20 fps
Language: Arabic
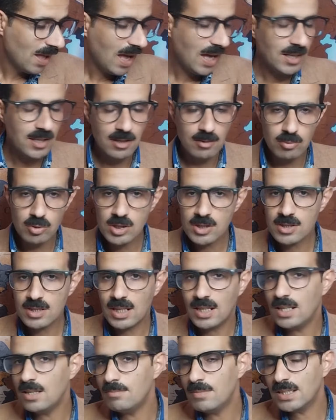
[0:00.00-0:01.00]
اي
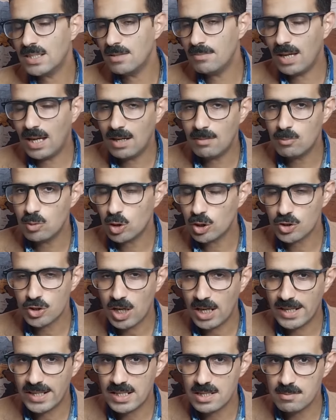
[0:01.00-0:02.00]
مناظره لما تبقى
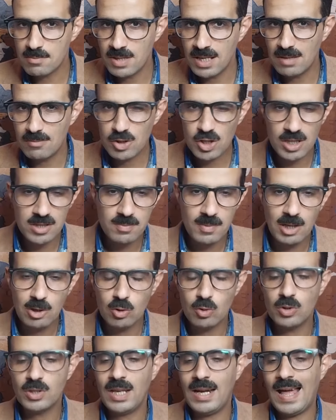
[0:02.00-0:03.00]
مرشحه رسميه مش هسمح
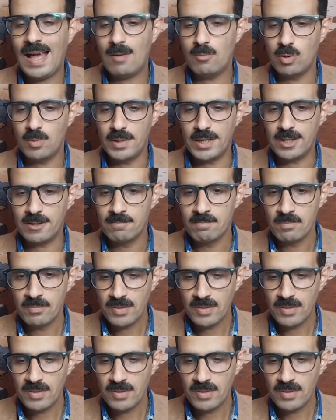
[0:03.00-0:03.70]
لكم تلعبوا بيا